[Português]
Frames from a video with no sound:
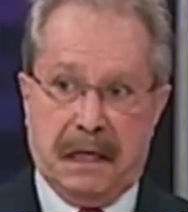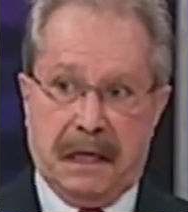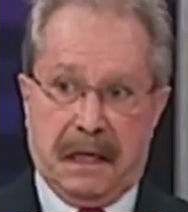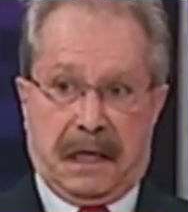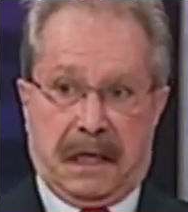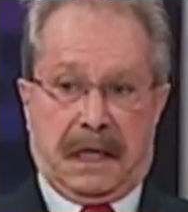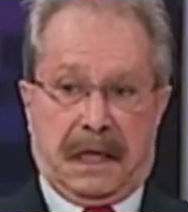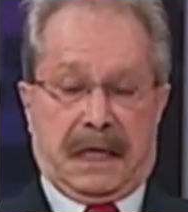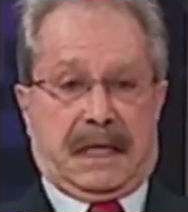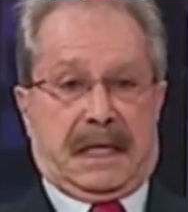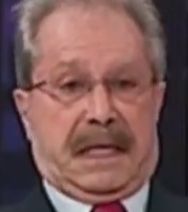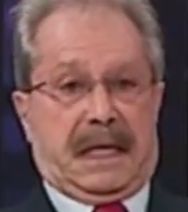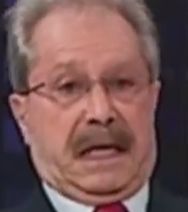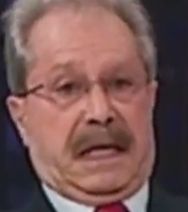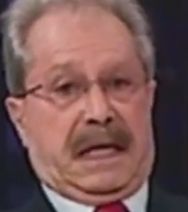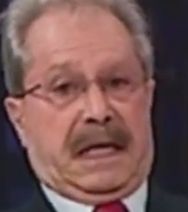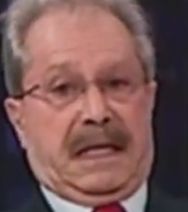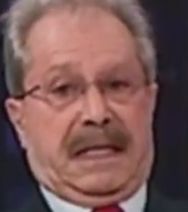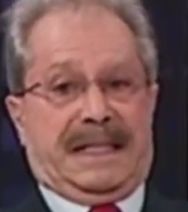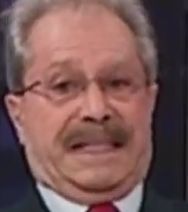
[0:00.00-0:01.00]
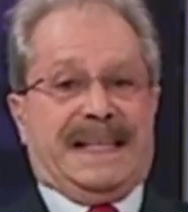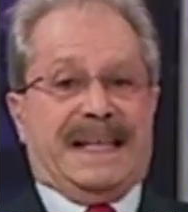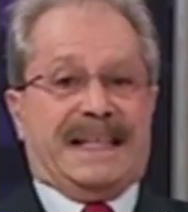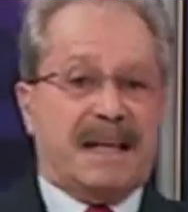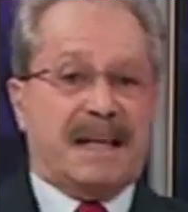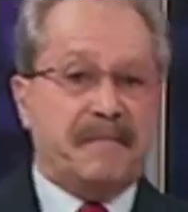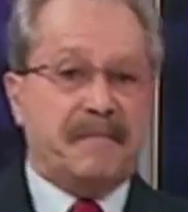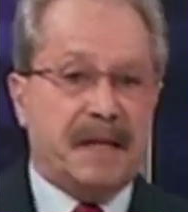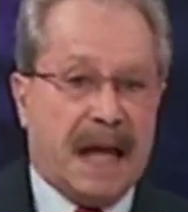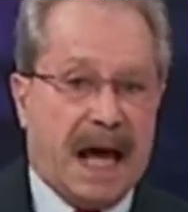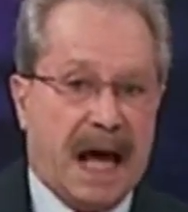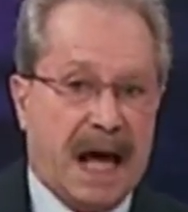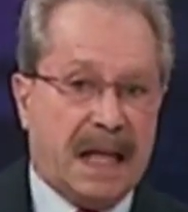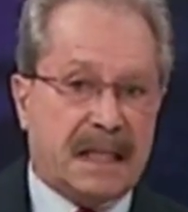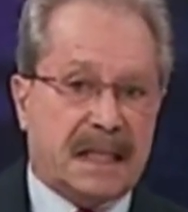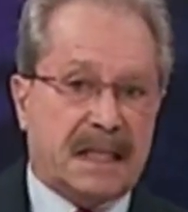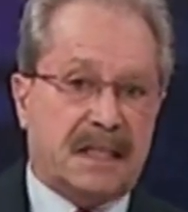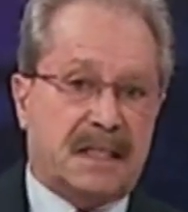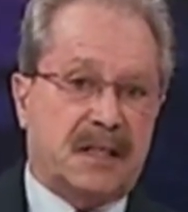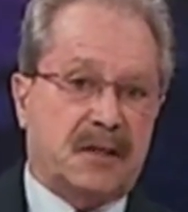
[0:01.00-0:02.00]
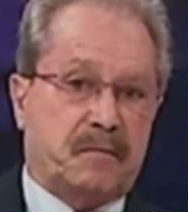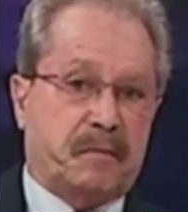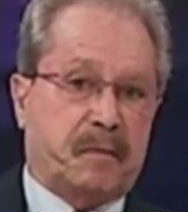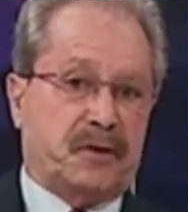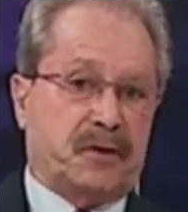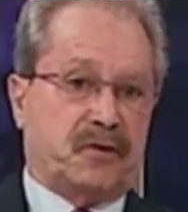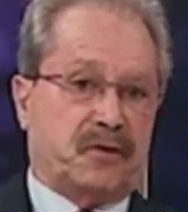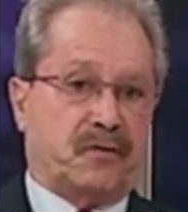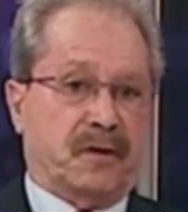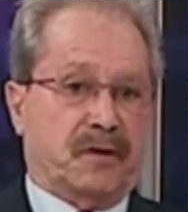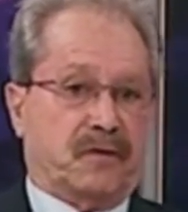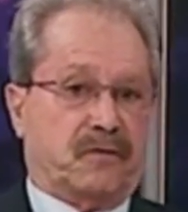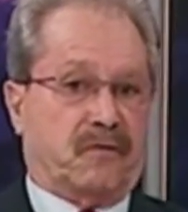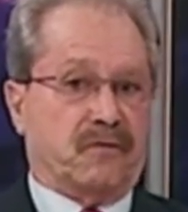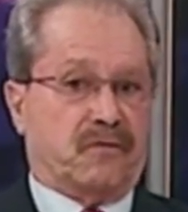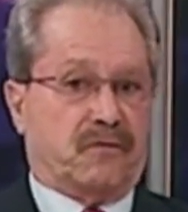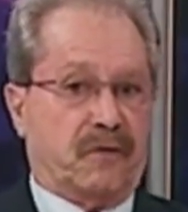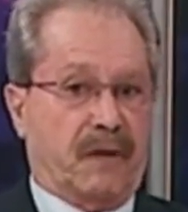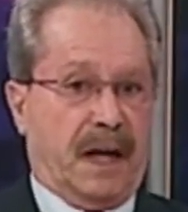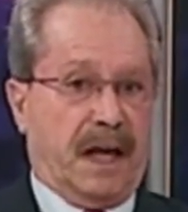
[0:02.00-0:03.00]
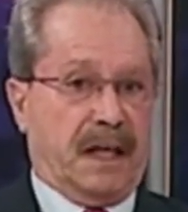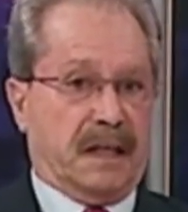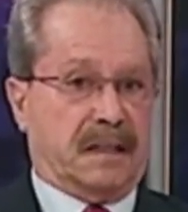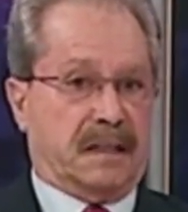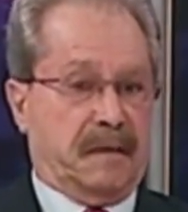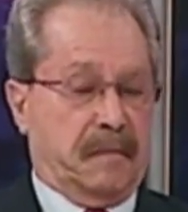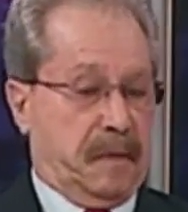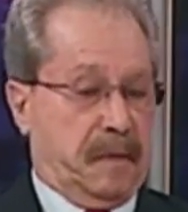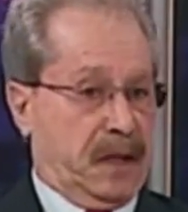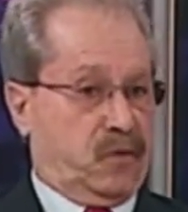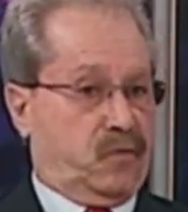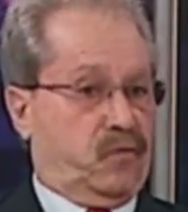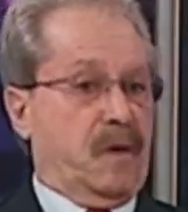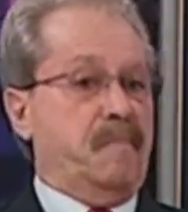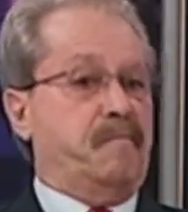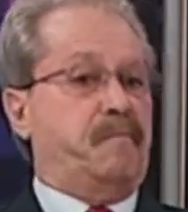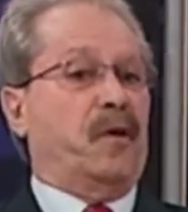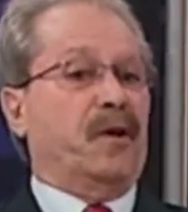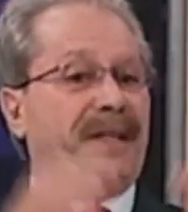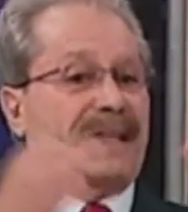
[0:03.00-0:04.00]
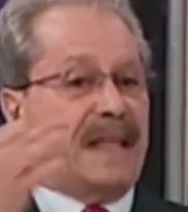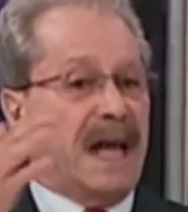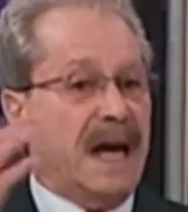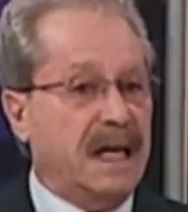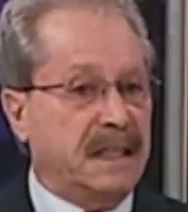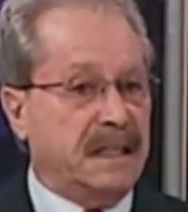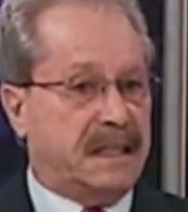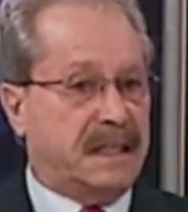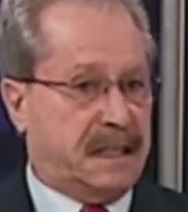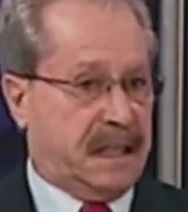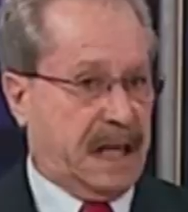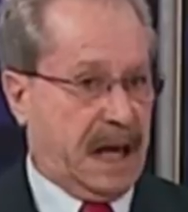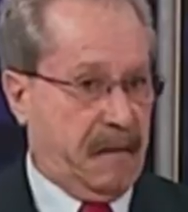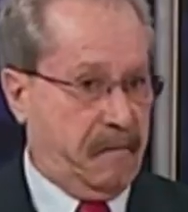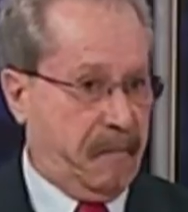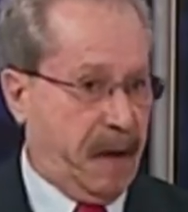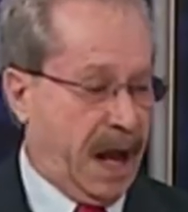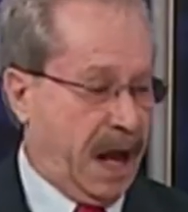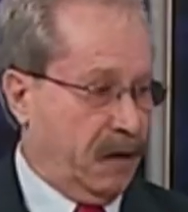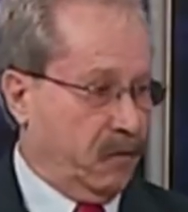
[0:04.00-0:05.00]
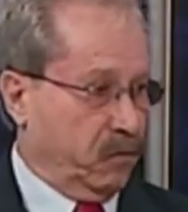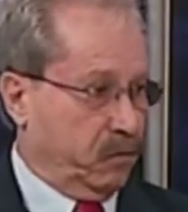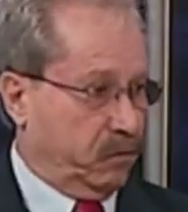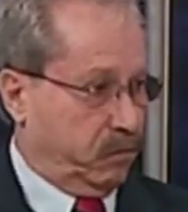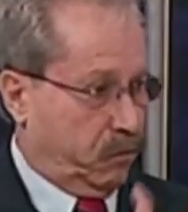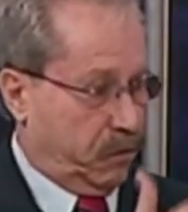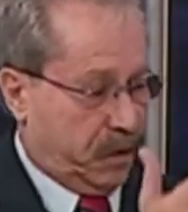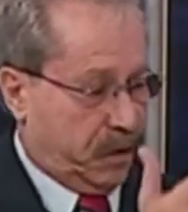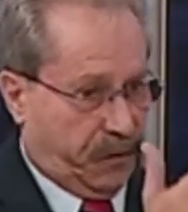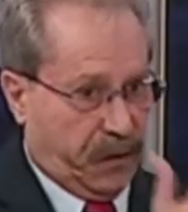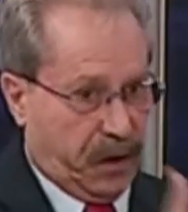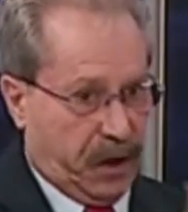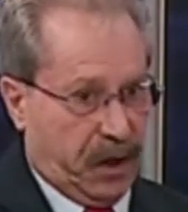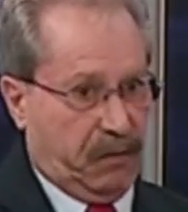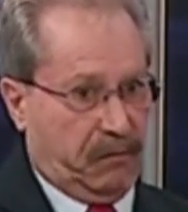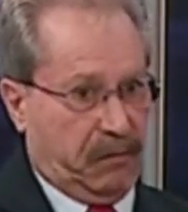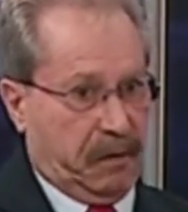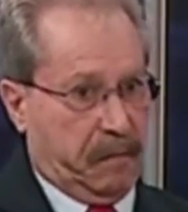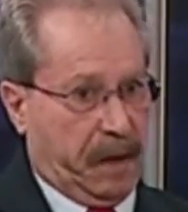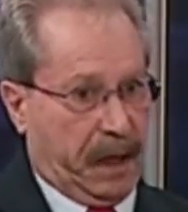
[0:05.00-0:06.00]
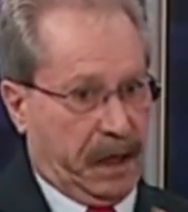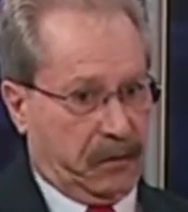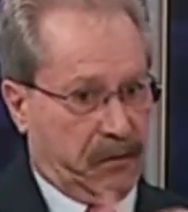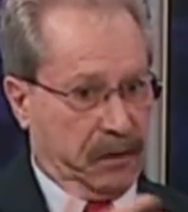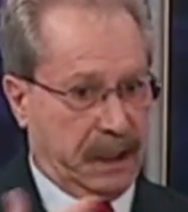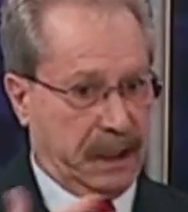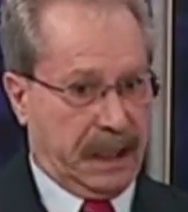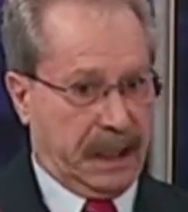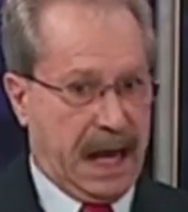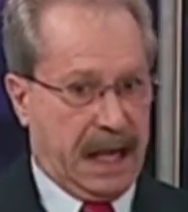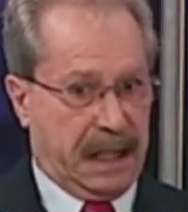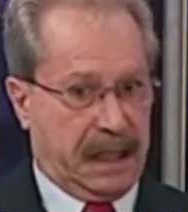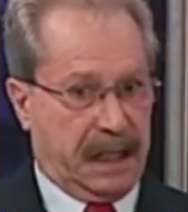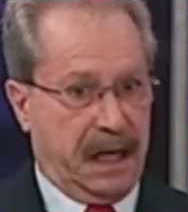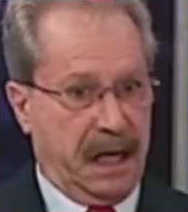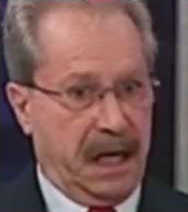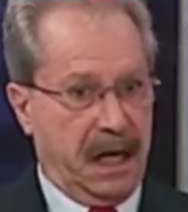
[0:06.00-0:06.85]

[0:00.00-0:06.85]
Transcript: é que determinadas disposições constitucionais, que pela sua importância para o indivíduo e para a sociedade,